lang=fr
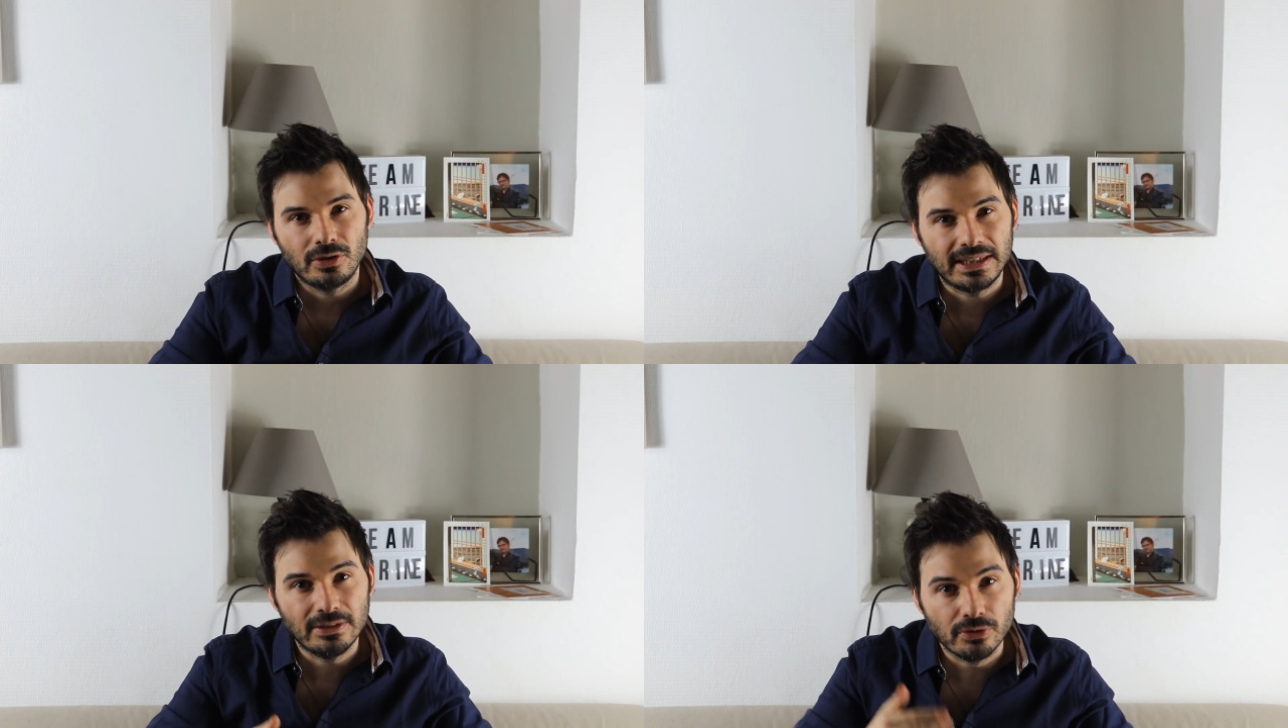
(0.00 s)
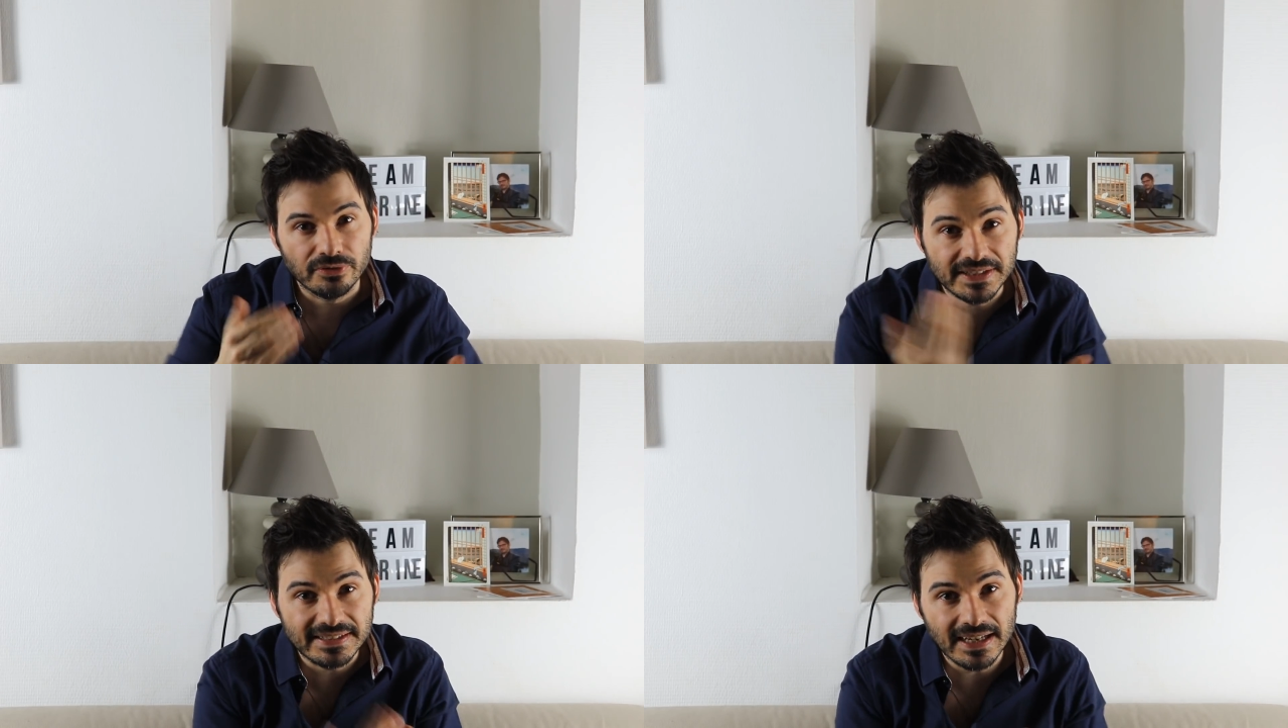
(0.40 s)
qui ont
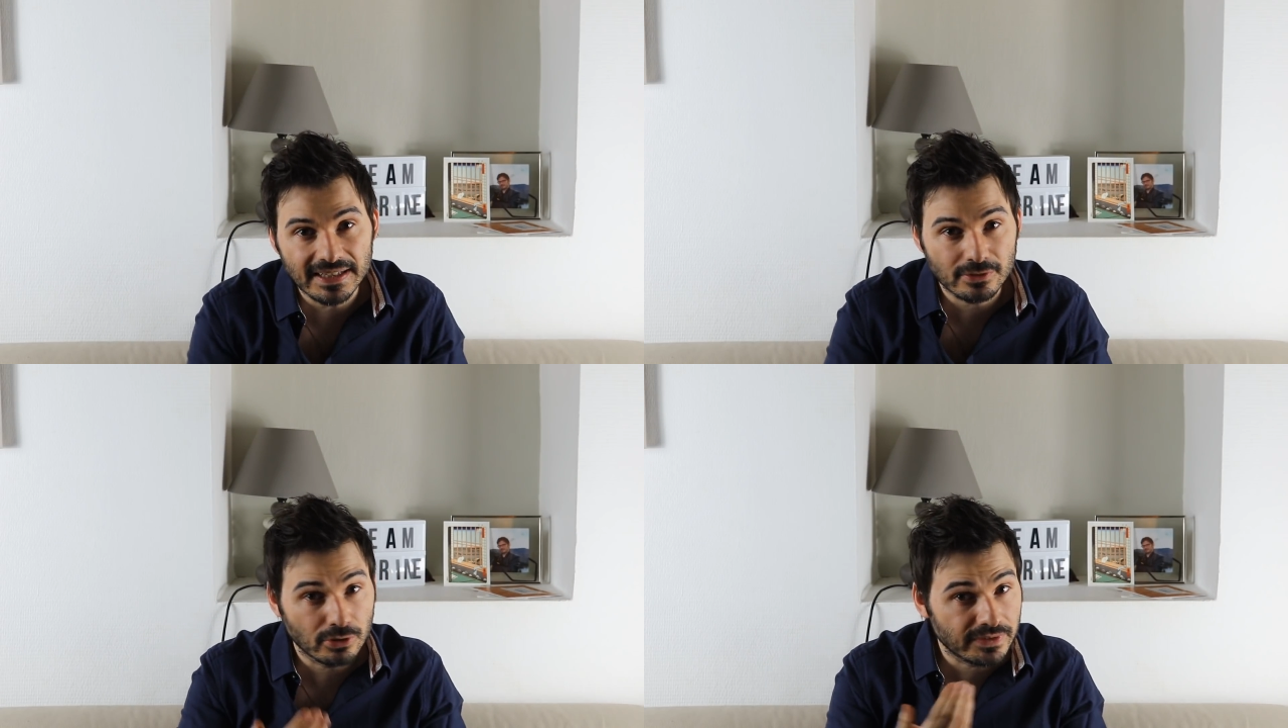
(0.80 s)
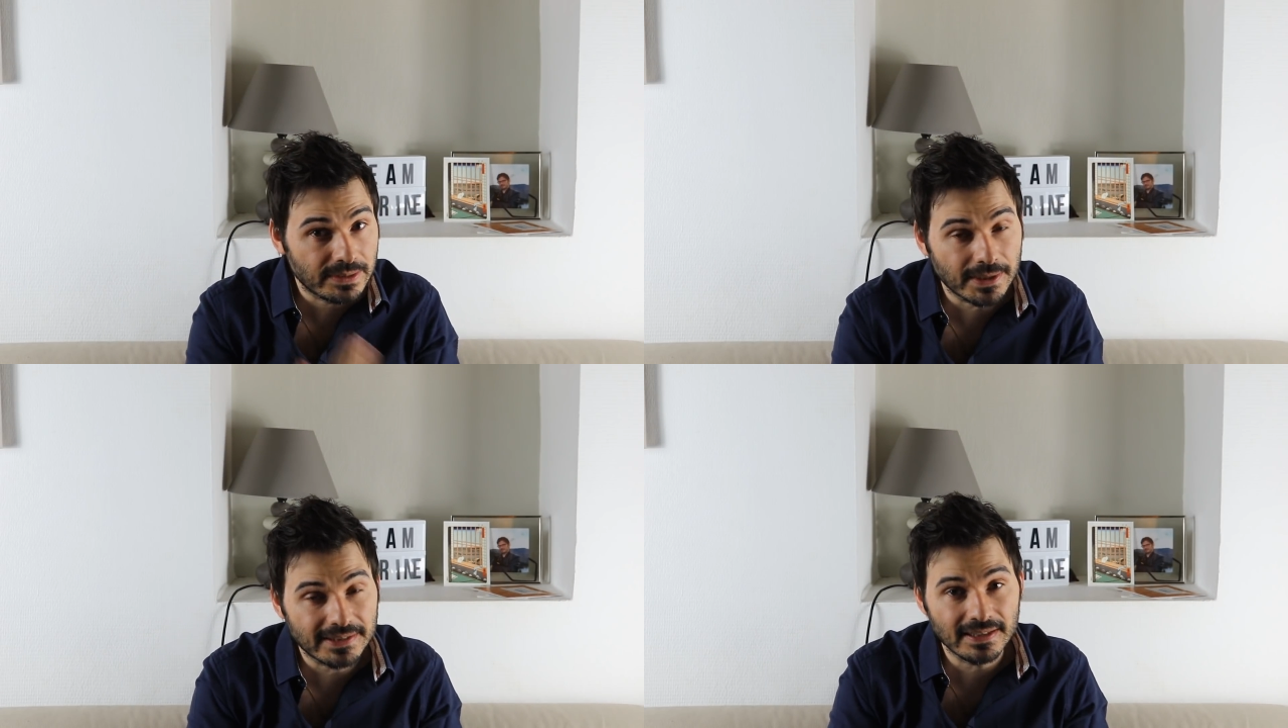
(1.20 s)
envie de sexe, qui ont envie
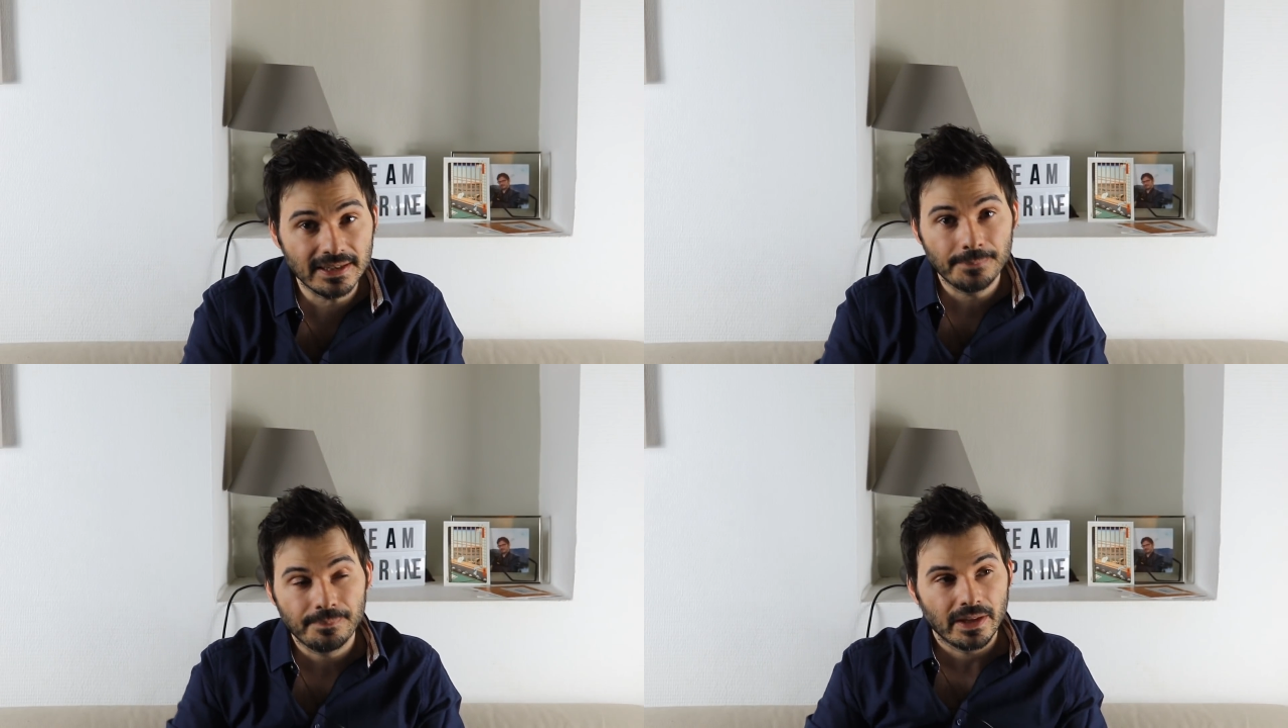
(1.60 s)
de baiser,